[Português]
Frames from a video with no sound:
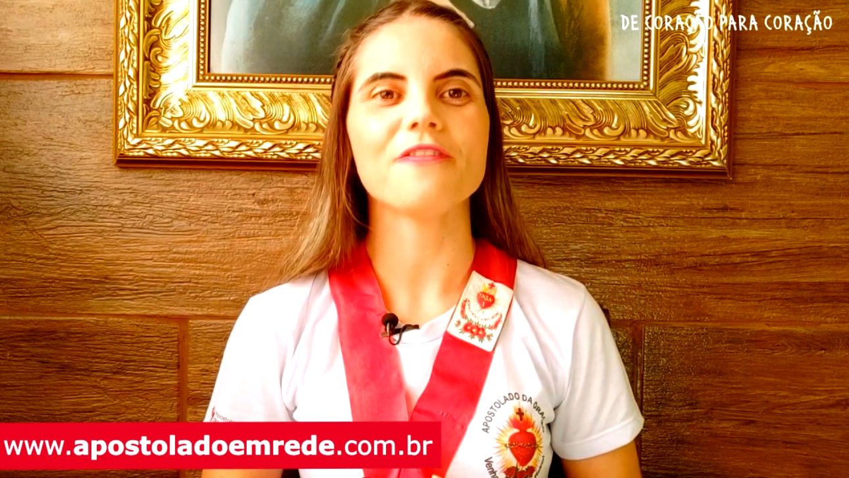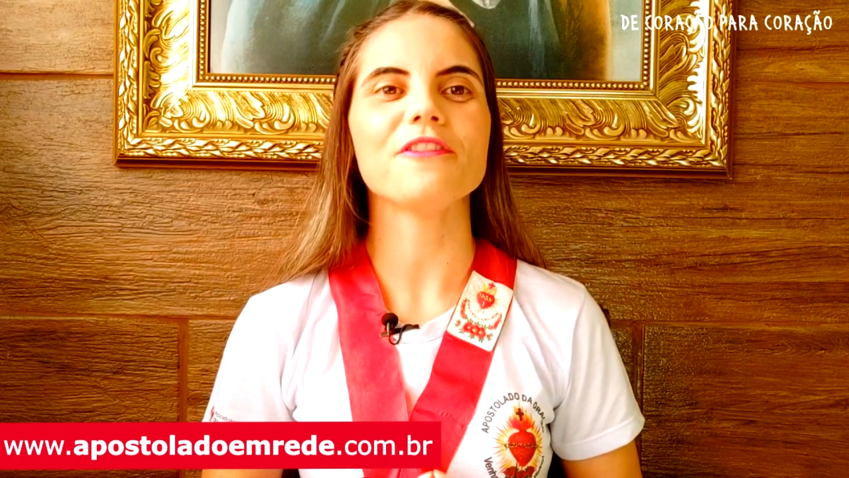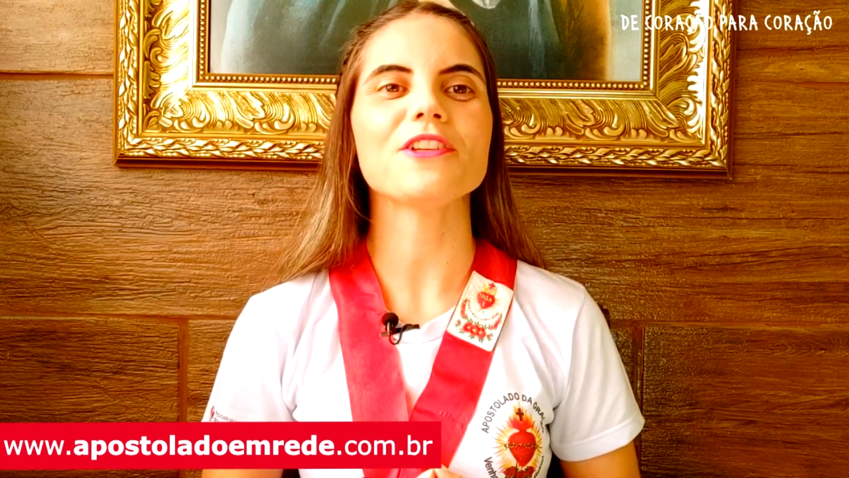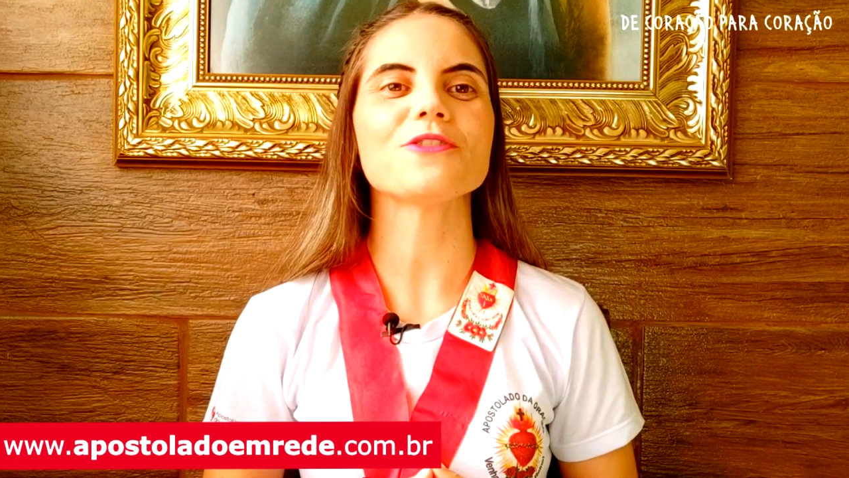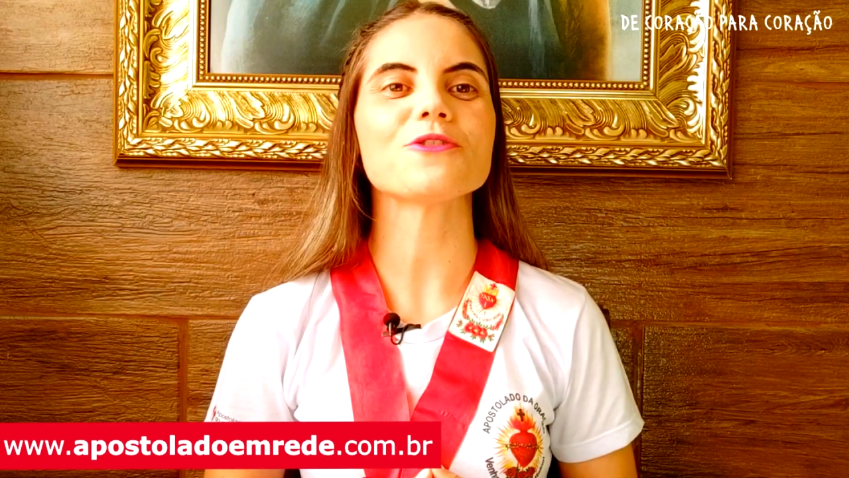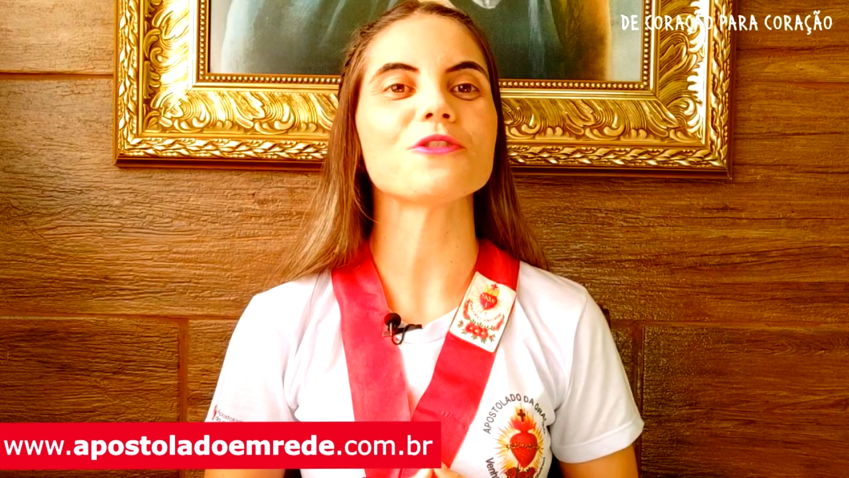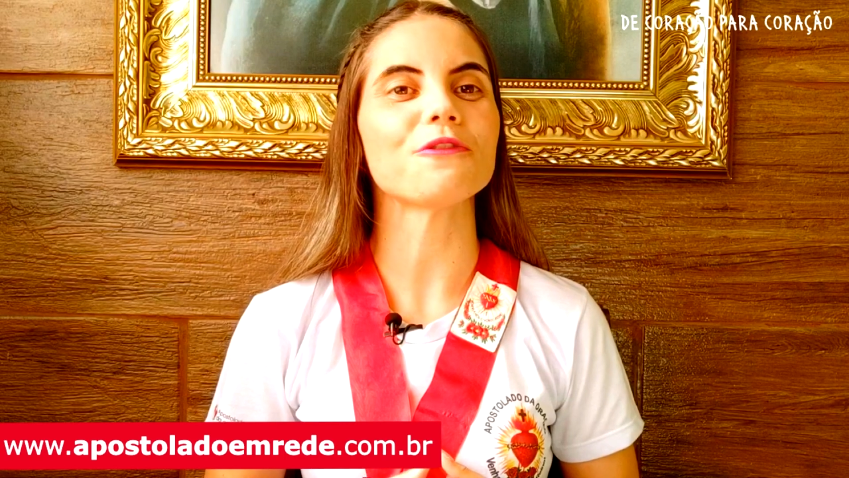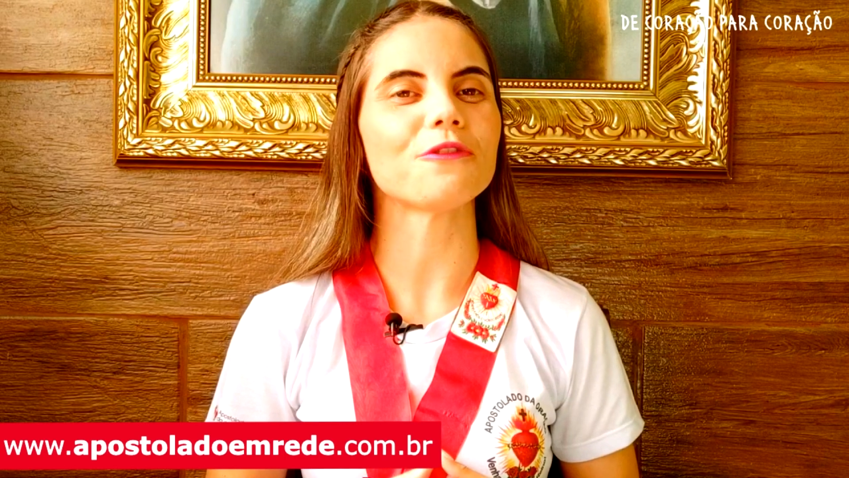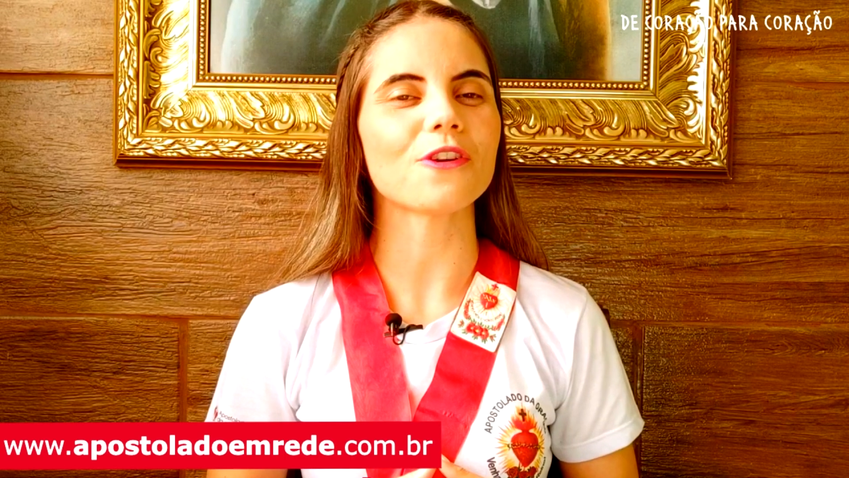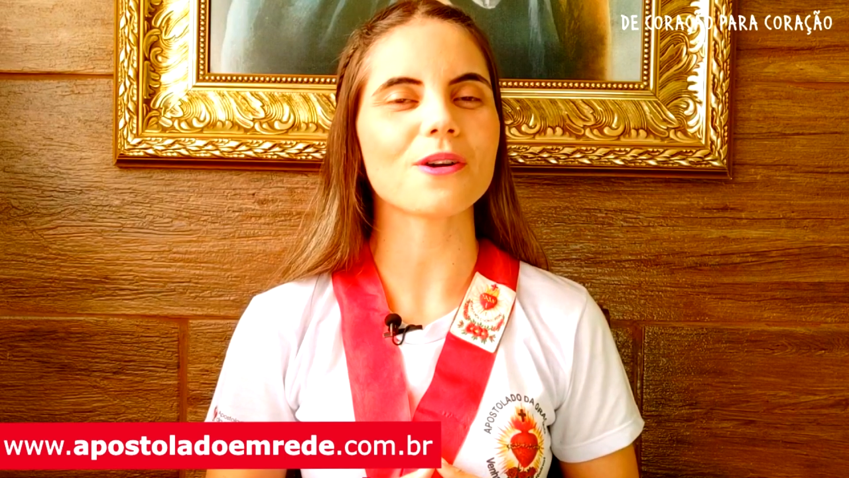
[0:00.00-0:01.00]
vídeos de
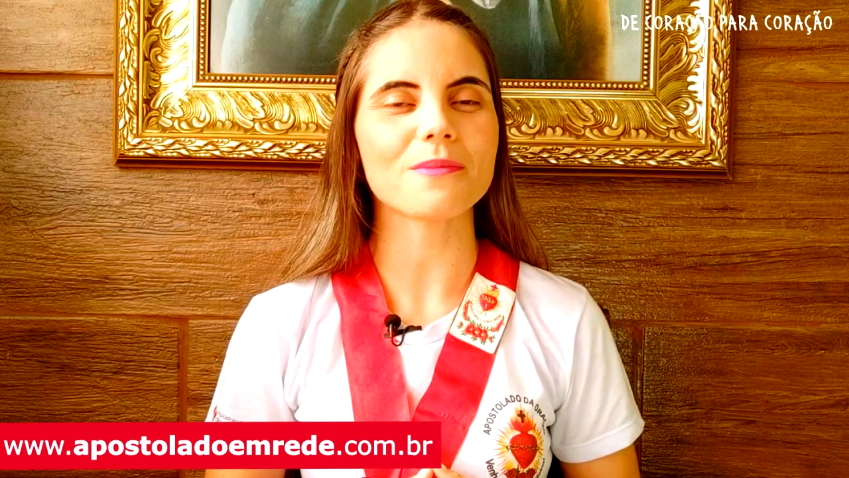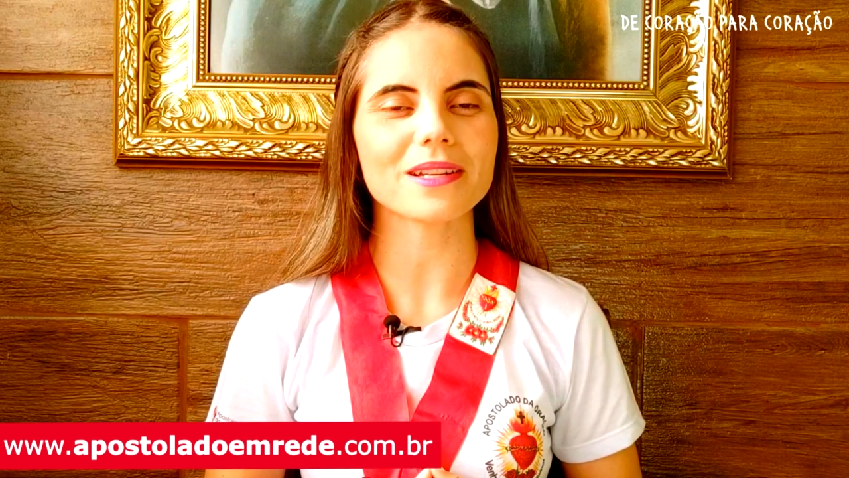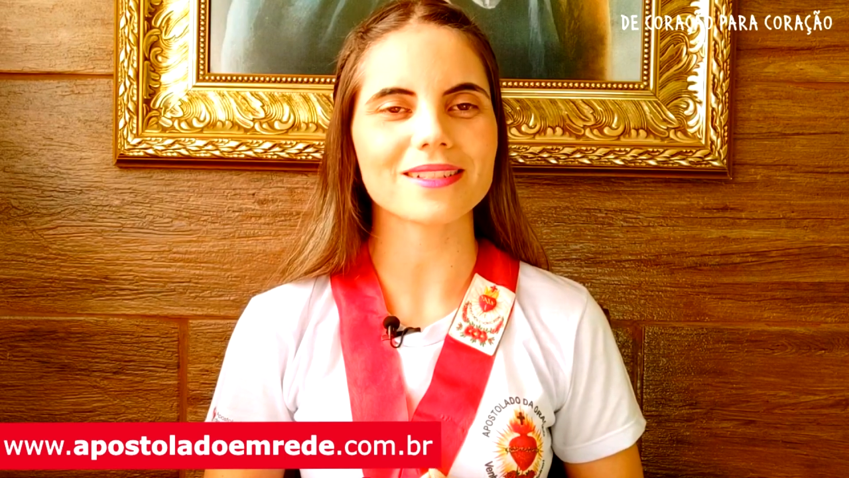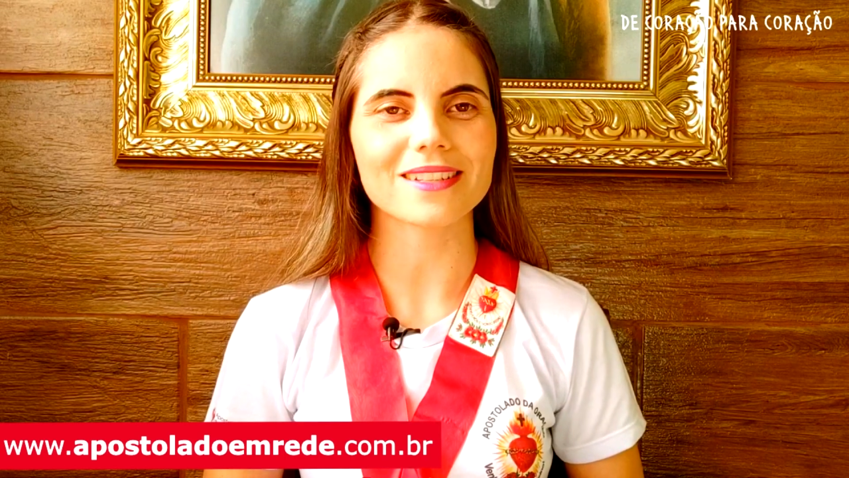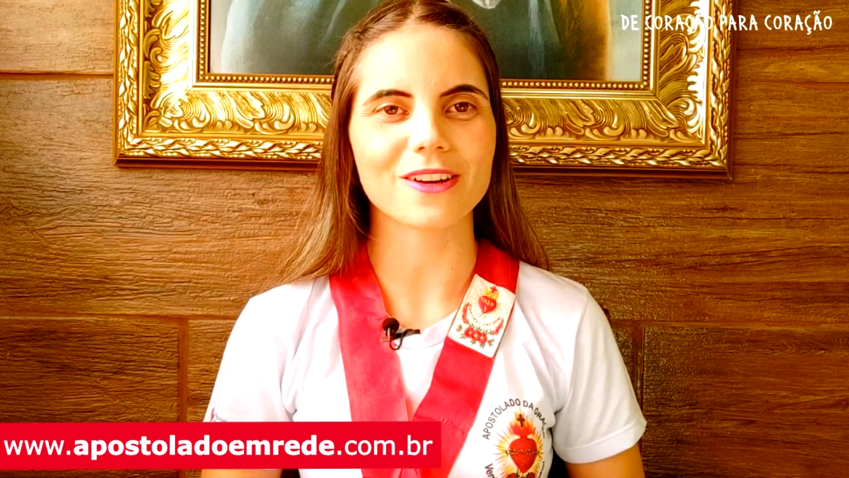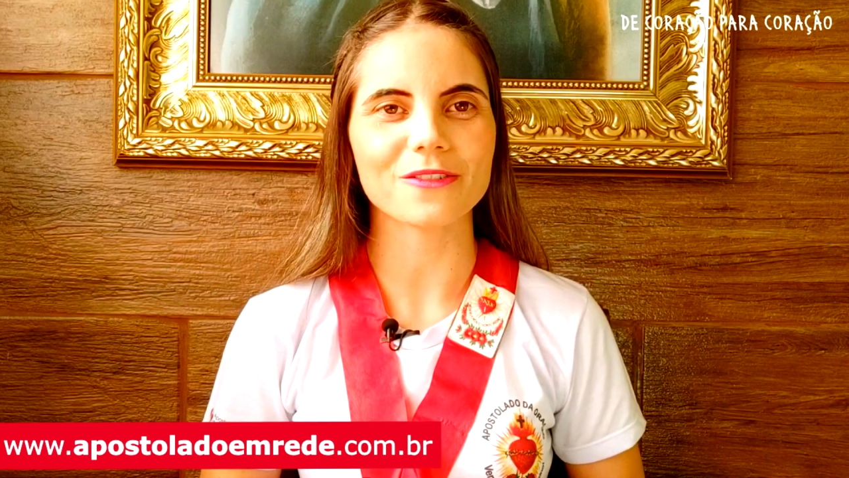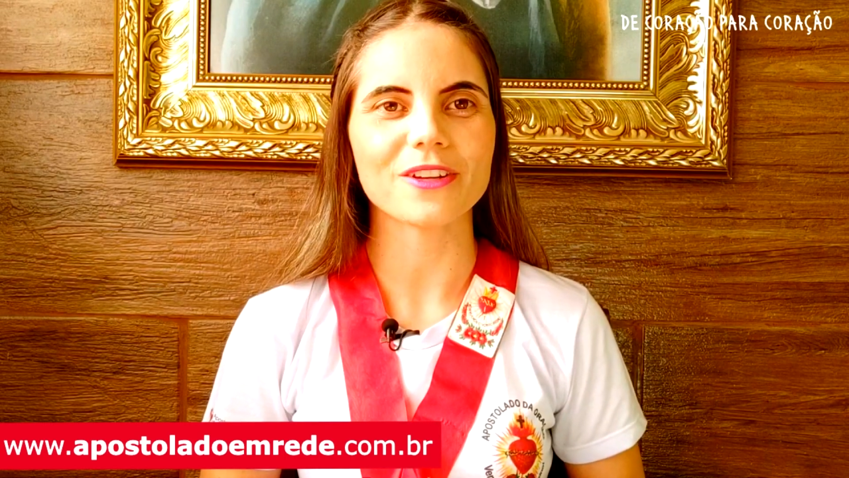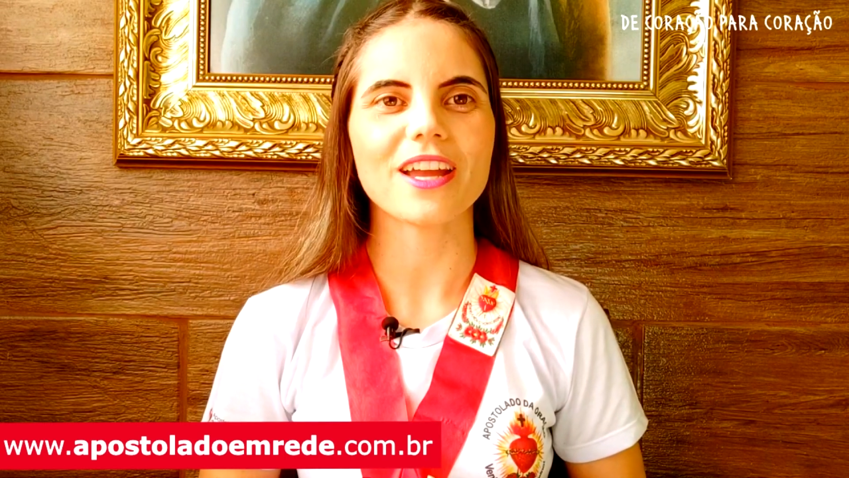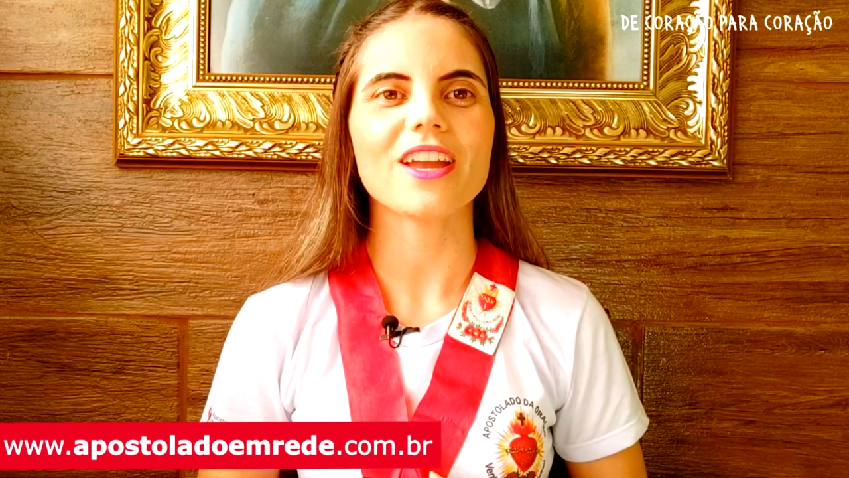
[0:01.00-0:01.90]
formação